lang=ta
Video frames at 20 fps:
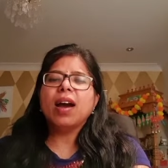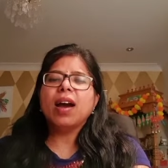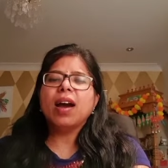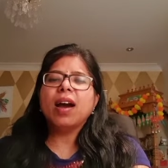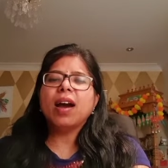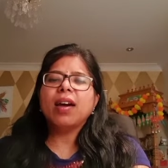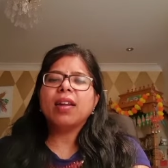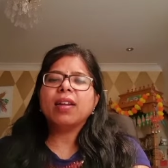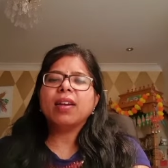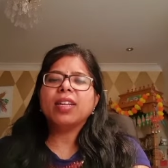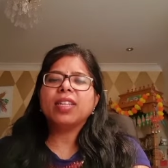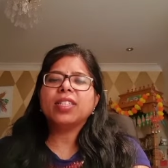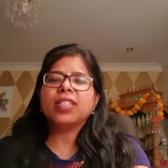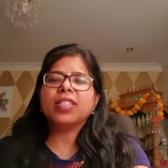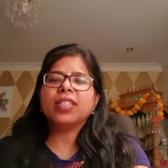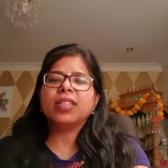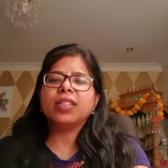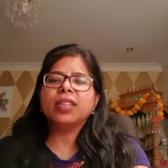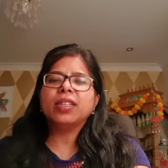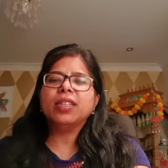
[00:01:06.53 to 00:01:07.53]

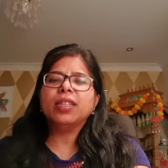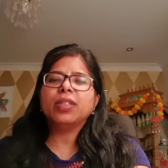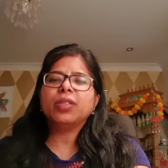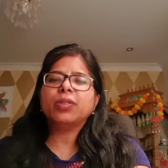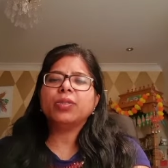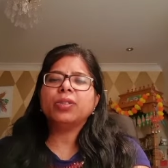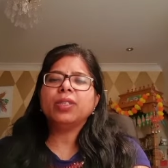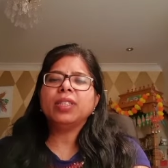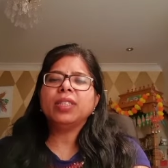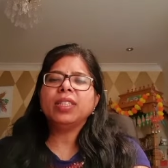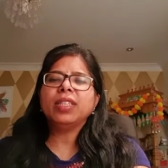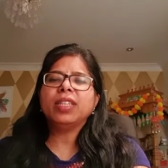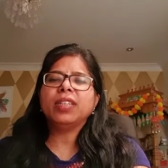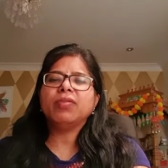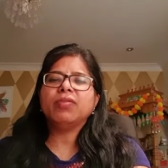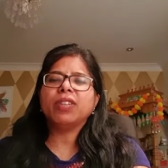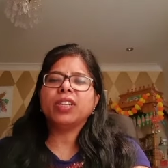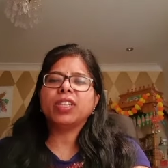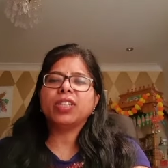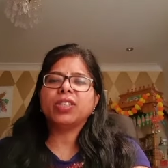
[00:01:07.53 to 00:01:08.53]
ஆராய்ச்சிகள் குழந்தையின்
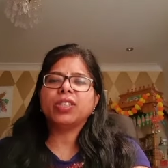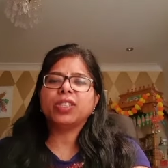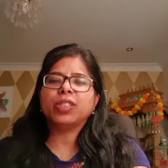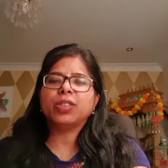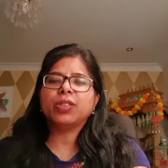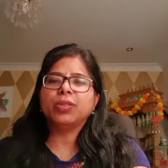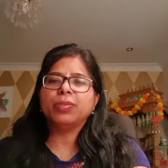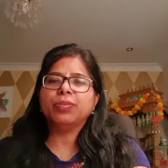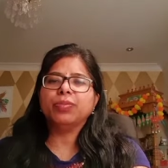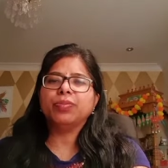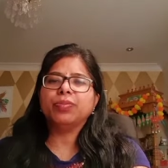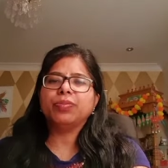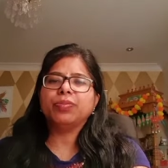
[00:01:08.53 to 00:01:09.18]
வளர்ச்சிக்கும்